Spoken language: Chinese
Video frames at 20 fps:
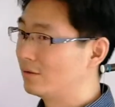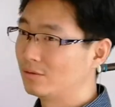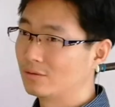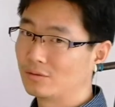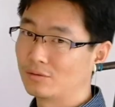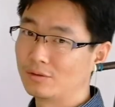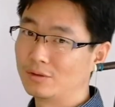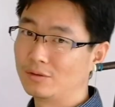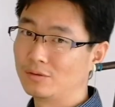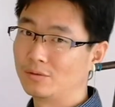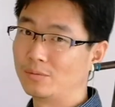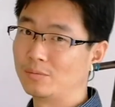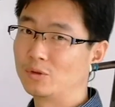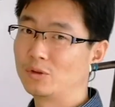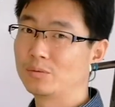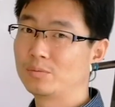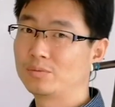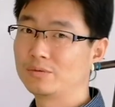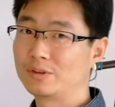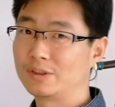所以我们
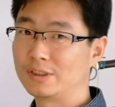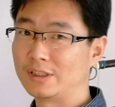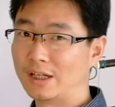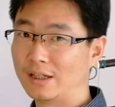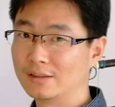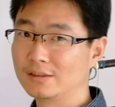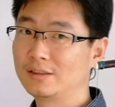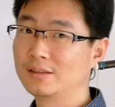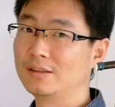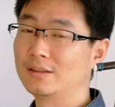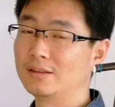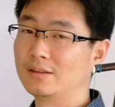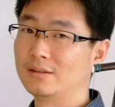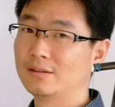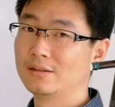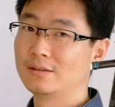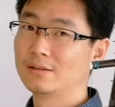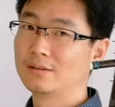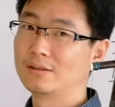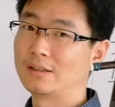就不详细的
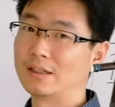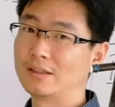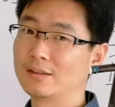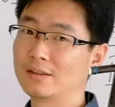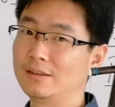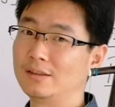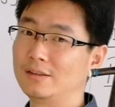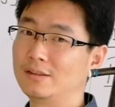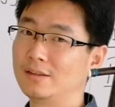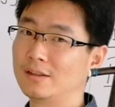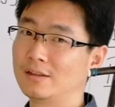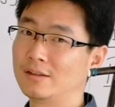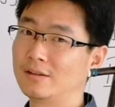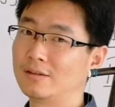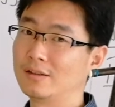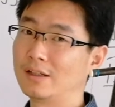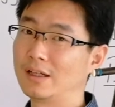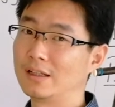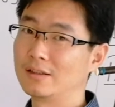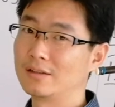在这里介
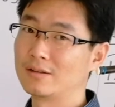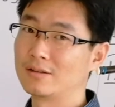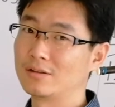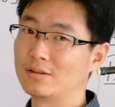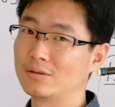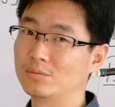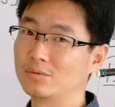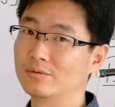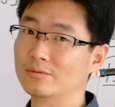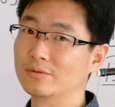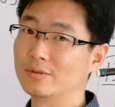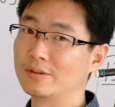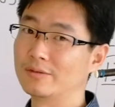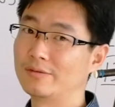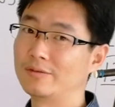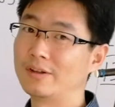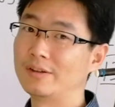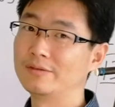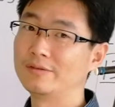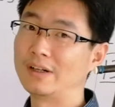绍它的识谱的
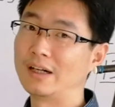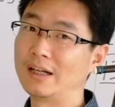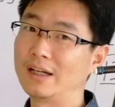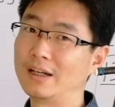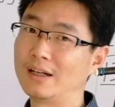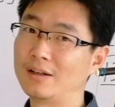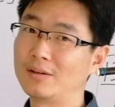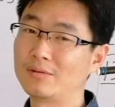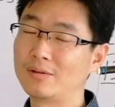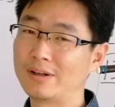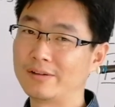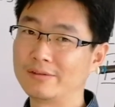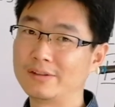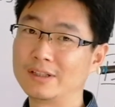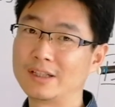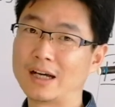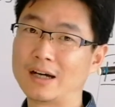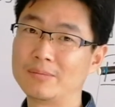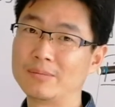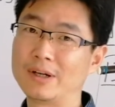方法呀、化为
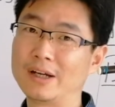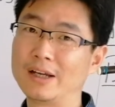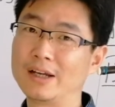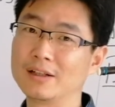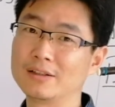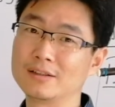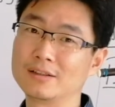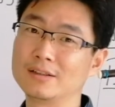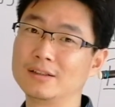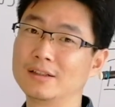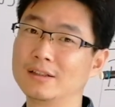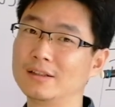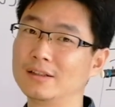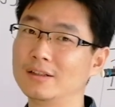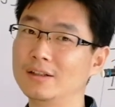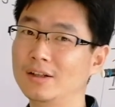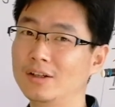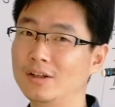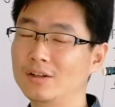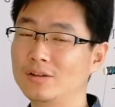打拍啊这些了。
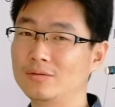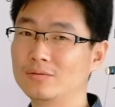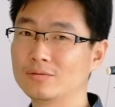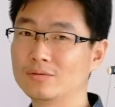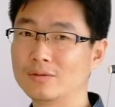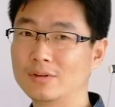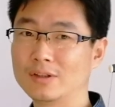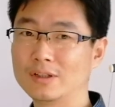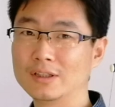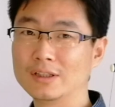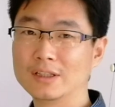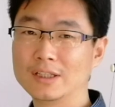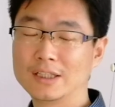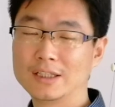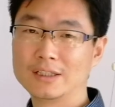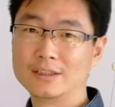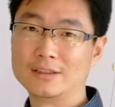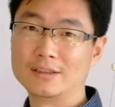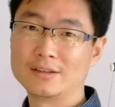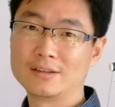如果
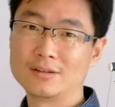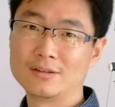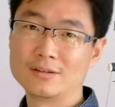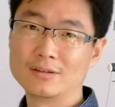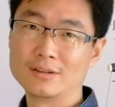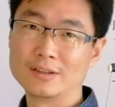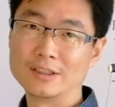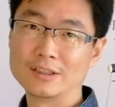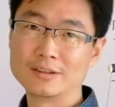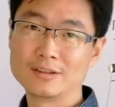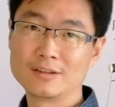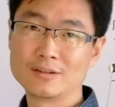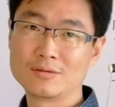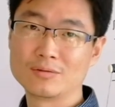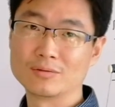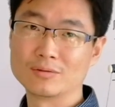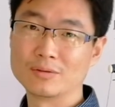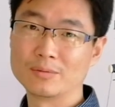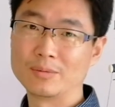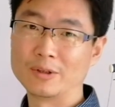你是零基
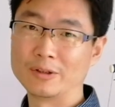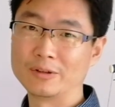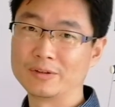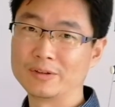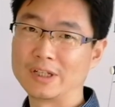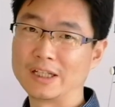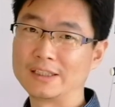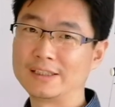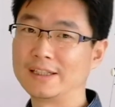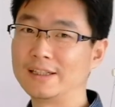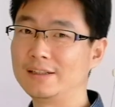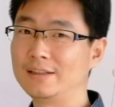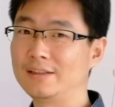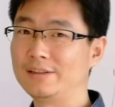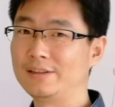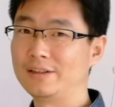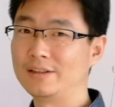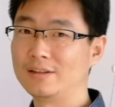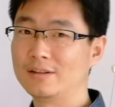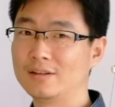础的朋友呢，建议
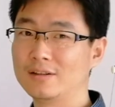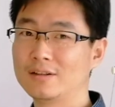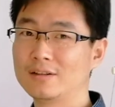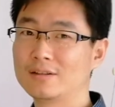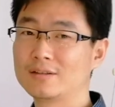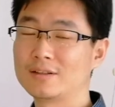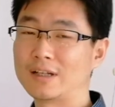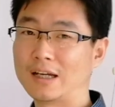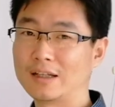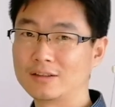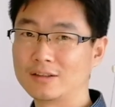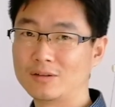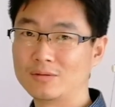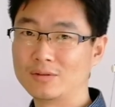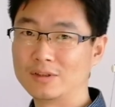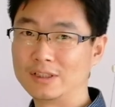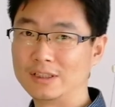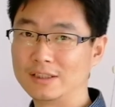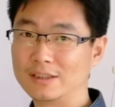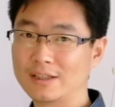你查找
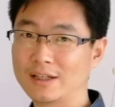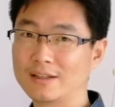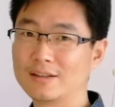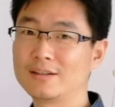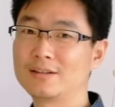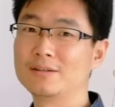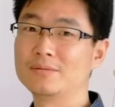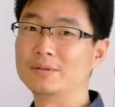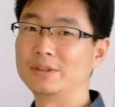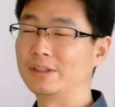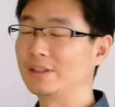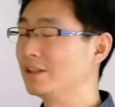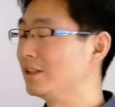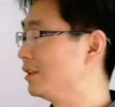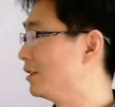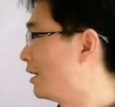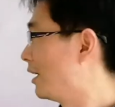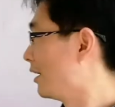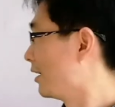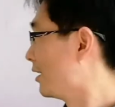我以前的视频可
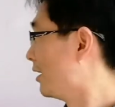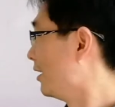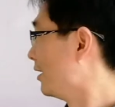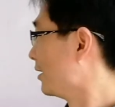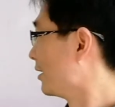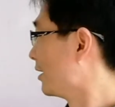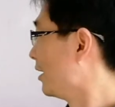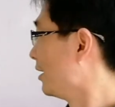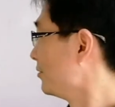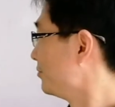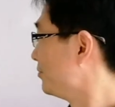以来看一看。